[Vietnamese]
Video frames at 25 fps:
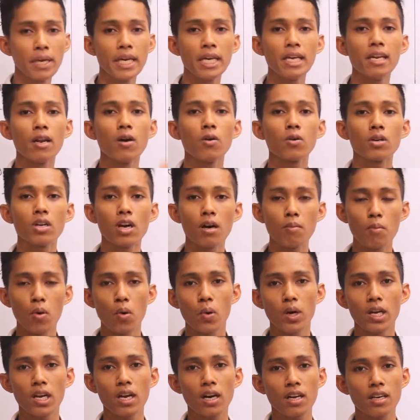pì là hỗ đào bồ
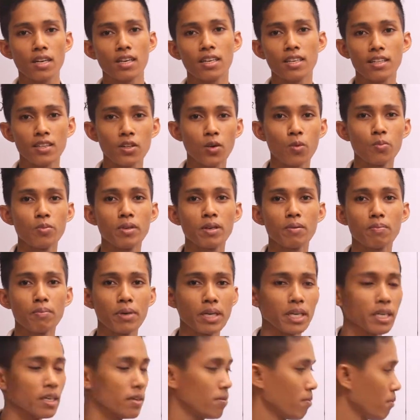anh nón, thùng những
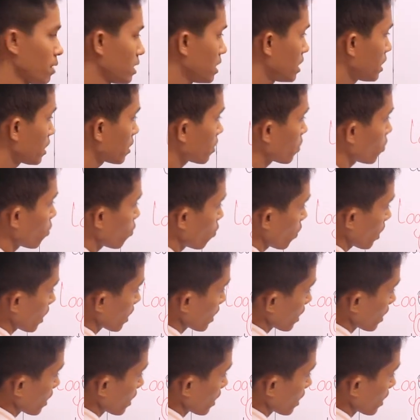pì bởi dân cũ á,